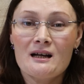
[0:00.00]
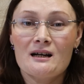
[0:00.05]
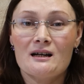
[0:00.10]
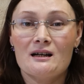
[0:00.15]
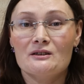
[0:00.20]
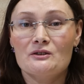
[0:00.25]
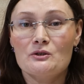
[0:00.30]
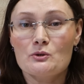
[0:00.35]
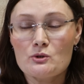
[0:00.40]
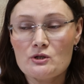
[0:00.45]

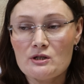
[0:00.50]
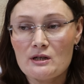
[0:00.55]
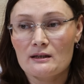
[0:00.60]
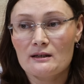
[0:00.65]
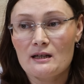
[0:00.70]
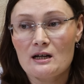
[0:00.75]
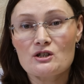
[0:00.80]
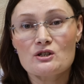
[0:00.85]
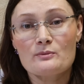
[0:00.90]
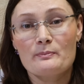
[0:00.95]
А,
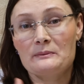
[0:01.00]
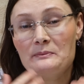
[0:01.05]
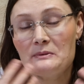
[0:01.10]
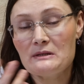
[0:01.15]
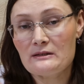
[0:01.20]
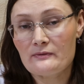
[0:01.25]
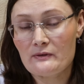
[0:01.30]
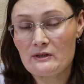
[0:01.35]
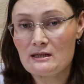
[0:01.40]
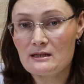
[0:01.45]
друзья, также
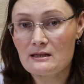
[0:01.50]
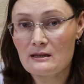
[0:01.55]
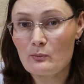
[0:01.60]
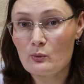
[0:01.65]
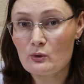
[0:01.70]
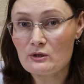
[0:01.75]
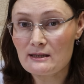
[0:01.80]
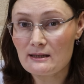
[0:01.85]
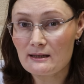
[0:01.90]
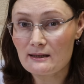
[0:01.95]
подписывайтесь на
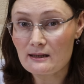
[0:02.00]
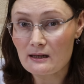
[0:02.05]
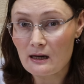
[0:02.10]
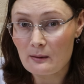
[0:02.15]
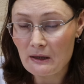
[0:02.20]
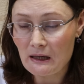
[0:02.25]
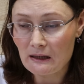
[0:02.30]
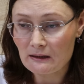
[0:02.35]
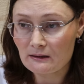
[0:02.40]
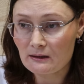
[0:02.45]
мой
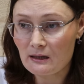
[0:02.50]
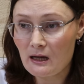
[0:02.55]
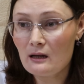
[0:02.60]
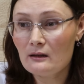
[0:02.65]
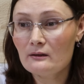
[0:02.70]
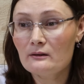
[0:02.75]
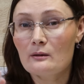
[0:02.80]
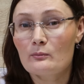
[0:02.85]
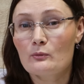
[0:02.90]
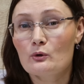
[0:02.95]

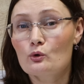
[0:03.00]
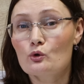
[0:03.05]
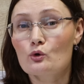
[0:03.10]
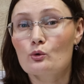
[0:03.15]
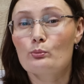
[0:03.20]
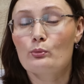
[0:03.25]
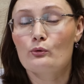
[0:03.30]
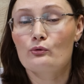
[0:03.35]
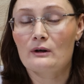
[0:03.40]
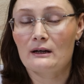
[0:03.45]
телеграм-канал, на мою
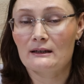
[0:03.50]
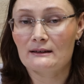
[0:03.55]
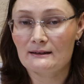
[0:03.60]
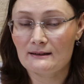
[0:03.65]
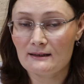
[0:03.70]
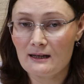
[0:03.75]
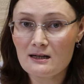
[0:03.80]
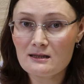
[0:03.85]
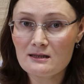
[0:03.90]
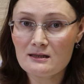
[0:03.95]
группу
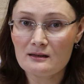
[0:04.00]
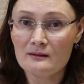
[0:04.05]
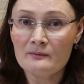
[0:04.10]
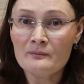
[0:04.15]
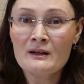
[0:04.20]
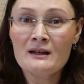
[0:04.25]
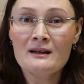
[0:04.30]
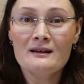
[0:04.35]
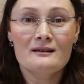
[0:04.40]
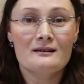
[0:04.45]
ВКонтакте.
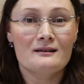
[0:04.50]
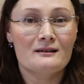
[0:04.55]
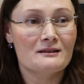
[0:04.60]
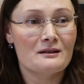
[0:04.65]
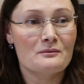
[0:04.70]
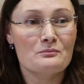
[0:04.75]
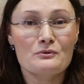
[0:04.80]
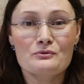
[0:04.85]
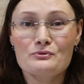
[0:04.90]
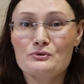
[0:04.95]

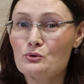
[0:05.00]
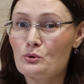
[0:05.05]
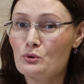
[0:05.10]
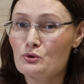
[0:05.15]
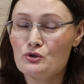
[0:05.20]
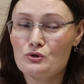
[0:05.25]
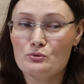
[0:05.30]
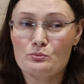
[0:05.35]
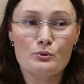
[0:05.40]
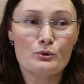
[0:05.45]
Там мы все
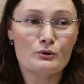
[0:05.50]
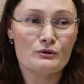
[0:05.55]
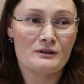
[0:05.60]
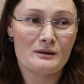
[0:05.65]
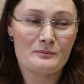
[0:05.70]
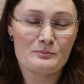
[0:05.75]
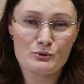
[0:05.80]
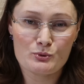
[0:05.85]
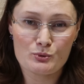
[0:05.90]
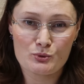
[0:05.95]
очень
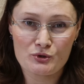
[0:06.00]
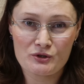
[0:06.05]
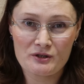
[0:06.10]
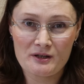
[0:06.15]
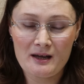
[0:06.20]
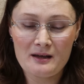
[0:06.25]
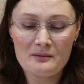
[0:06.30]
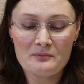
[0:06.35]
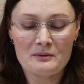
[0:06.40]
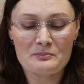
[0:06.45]
бурно
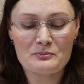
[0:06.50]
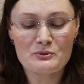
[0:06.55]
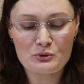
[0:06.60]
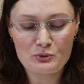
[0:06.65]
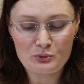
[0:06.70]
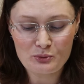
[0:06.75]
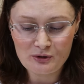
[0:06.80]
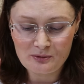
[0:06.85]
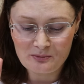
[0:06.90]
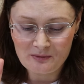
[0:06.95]
обсуждаем,
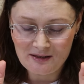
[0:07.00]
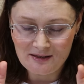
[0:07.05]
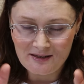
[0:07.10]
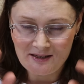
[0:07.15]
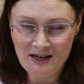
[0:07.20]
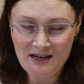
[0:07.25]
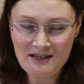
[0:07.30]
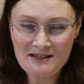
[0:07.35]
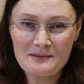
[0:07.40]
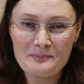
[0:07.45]
обсудим и
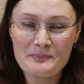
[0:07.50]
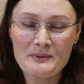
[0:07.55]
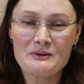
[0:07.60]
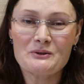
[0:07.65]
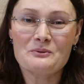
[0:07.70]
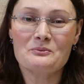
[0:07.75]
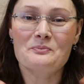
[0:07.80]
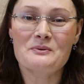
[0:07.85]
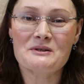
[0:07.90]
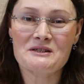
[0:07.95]
яйца,
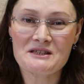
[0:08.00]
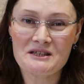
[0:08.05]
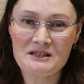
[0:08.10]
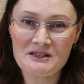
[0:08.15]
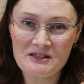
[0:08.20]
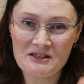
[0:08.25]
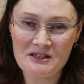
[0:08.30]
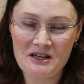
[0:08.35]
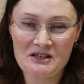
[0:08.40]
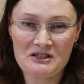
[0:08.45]
поэтому
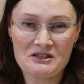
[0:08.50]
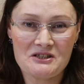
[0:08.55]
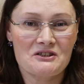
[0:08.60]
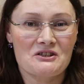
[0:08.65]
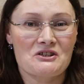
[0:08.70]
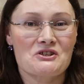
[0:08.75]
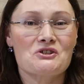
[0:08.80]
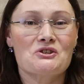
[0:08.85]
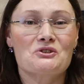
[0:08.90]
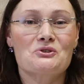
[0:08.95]
присоединяйтесь
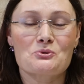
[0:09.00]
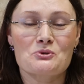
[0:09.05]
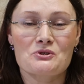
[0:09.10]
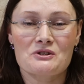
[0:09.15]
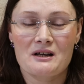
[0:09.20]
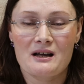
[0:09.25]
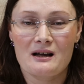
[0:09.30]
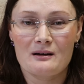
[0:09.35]
к нашей дружной